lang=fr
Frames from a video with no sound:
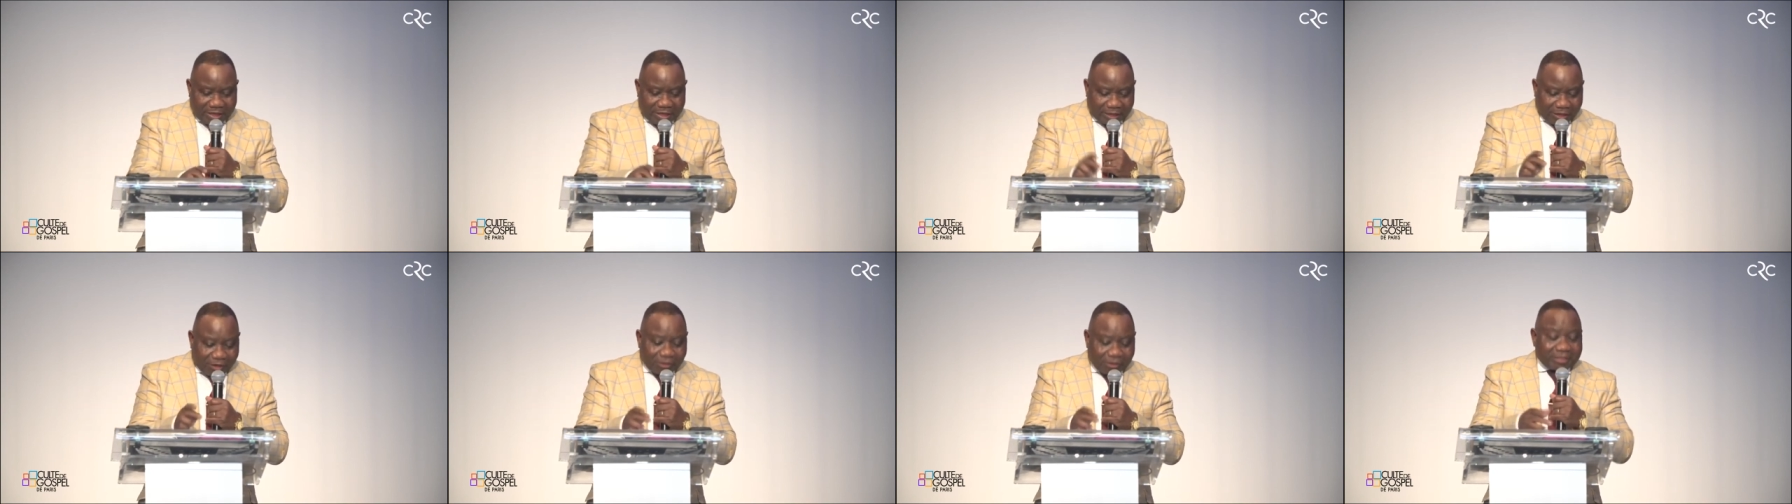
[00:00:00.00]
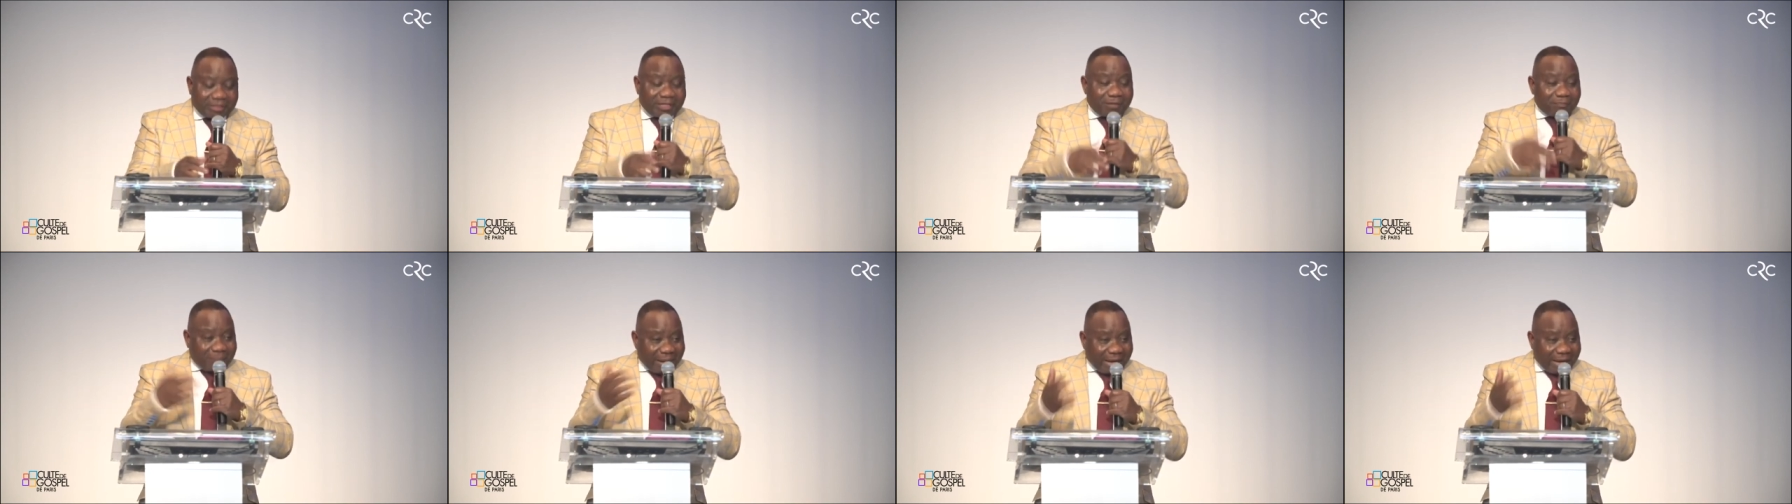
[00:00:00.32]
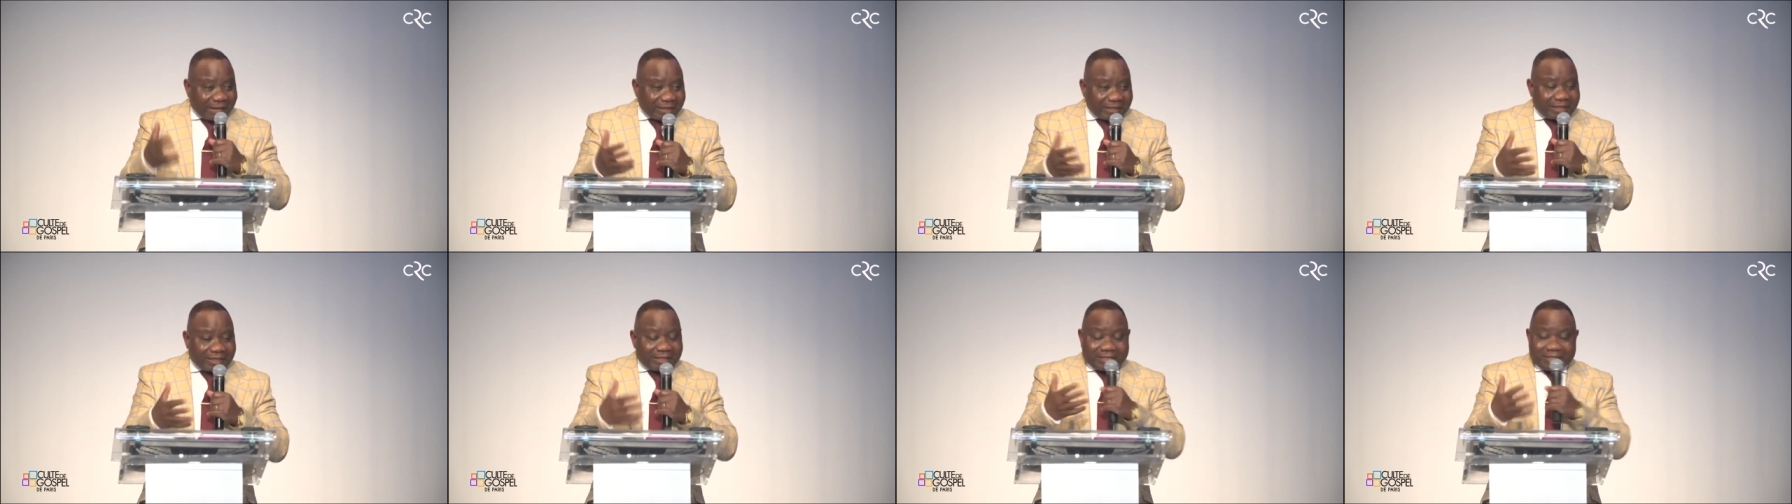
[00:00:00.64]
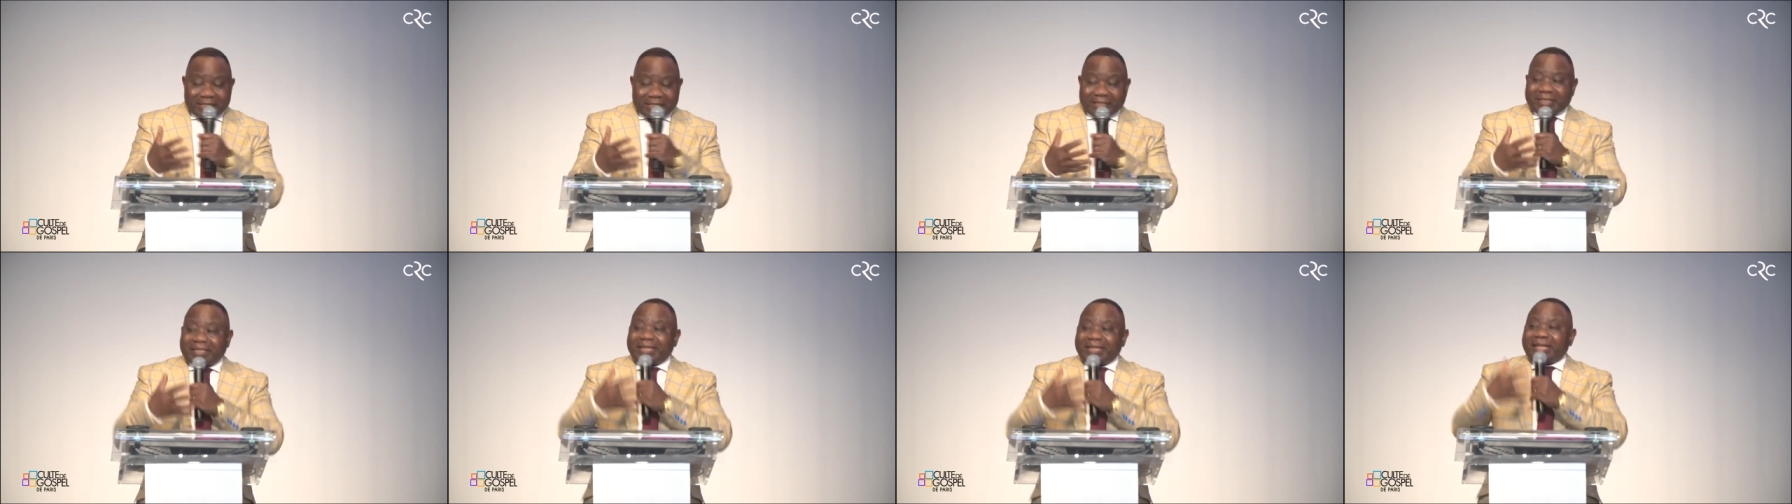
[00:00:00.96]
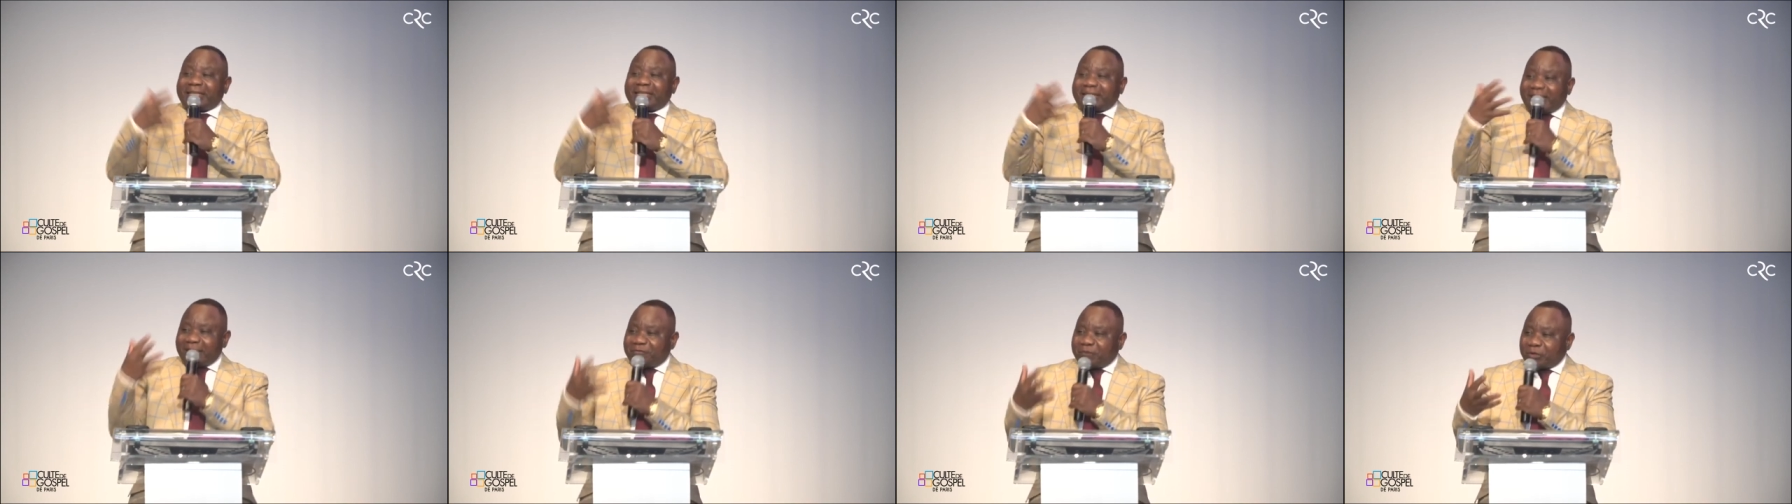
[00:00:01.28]
Quand il parlait, qu'il disait qu'il
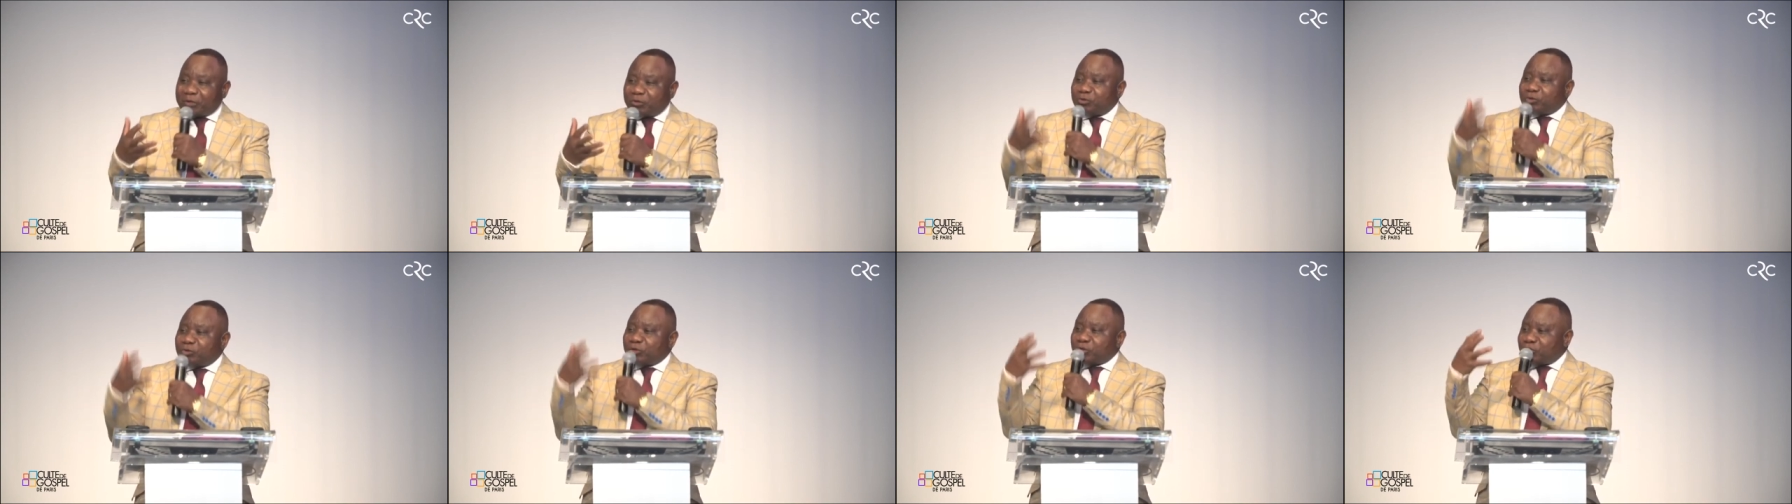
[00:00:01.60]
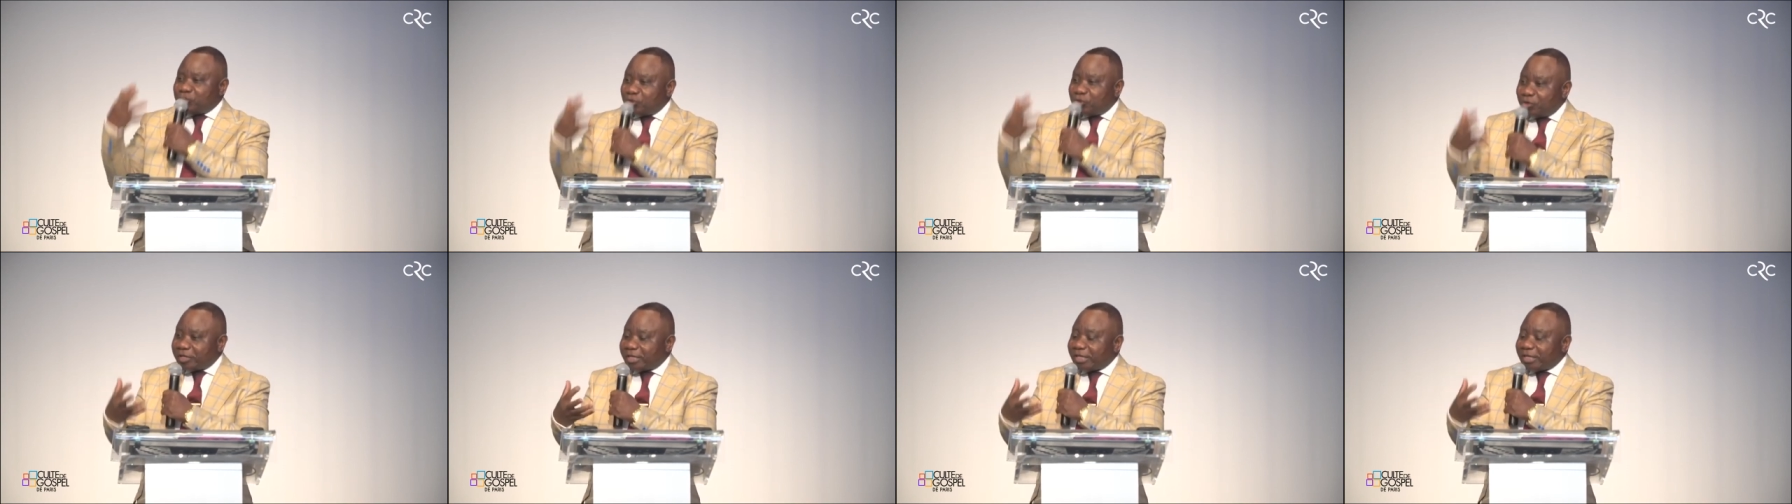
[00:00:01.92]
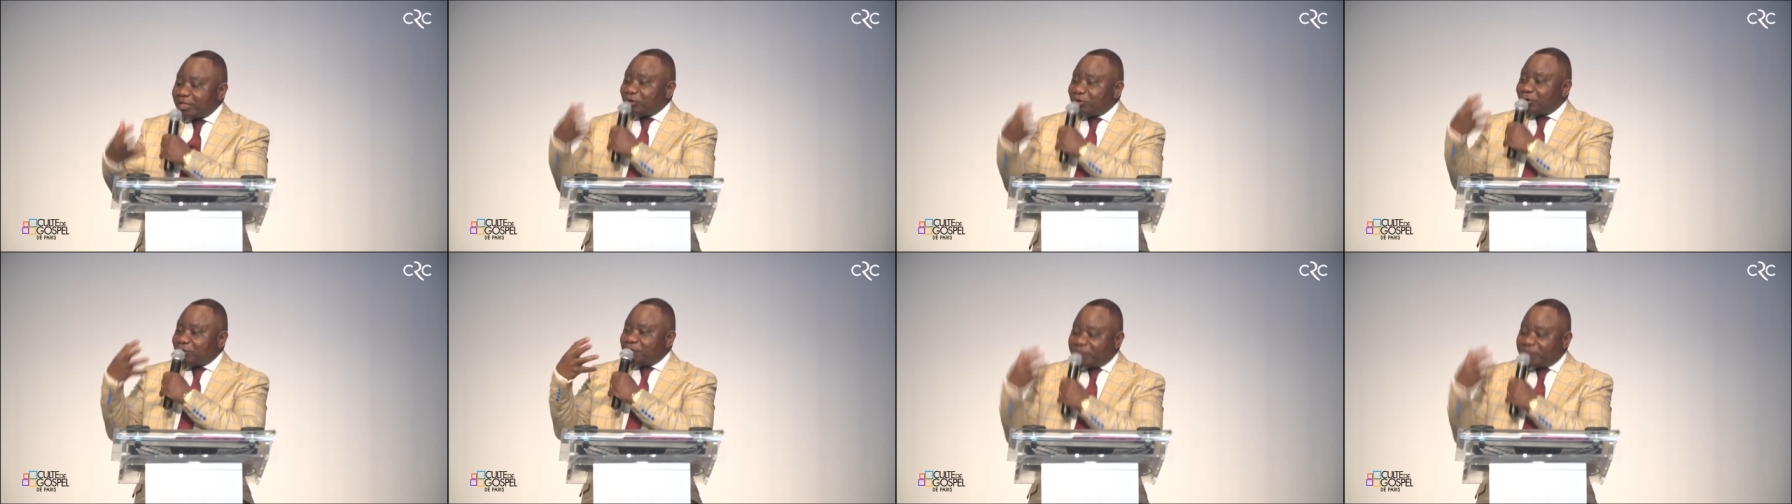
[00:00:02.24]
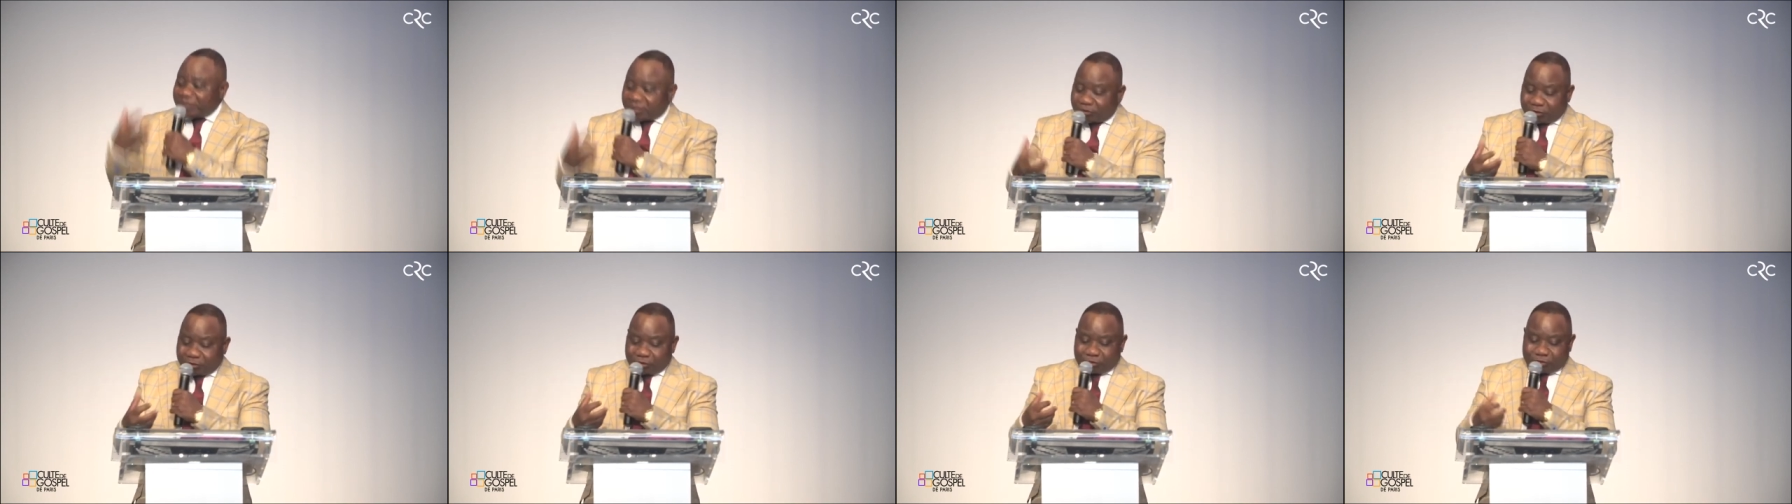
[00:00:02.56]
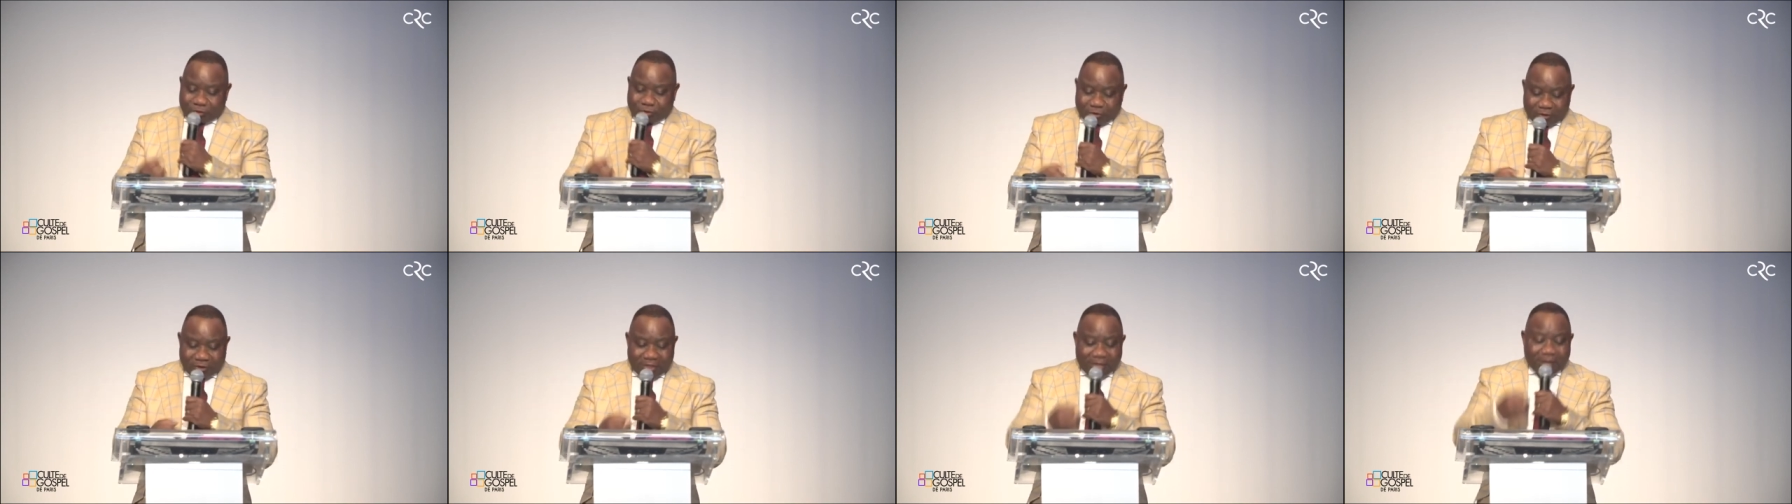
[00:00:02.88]
était venu de Dieu, qu'il est le Fils de
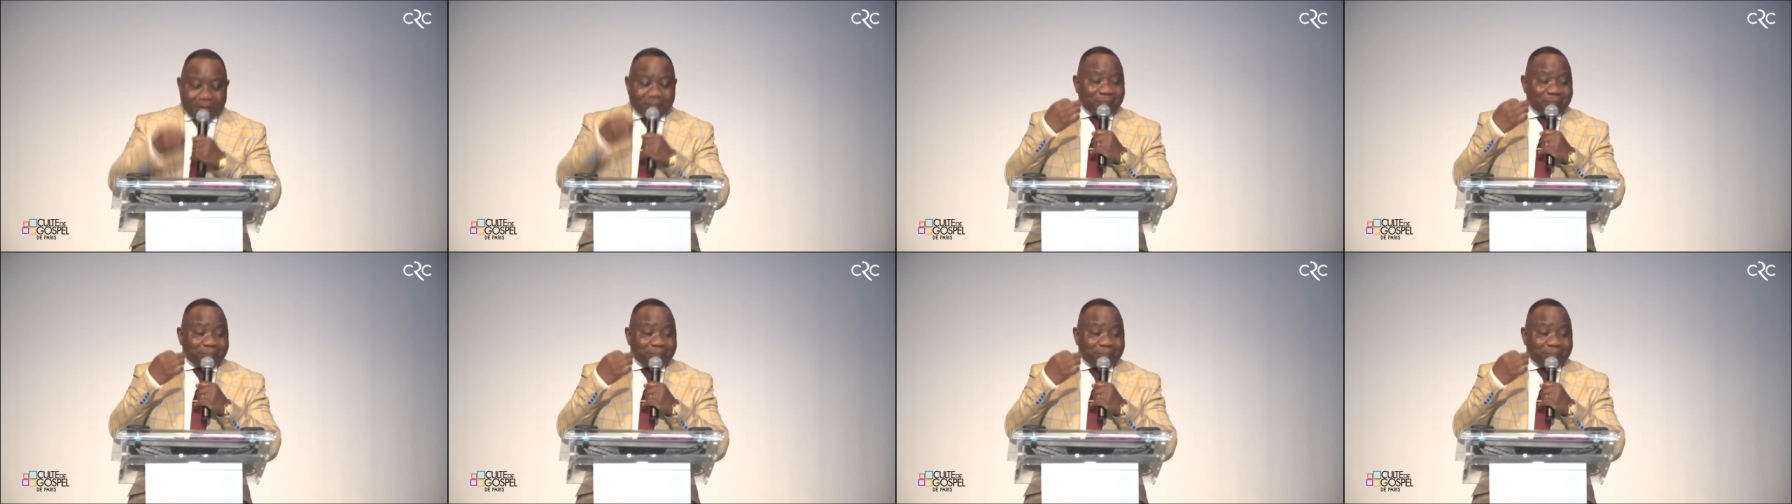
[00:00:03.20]
Dieu.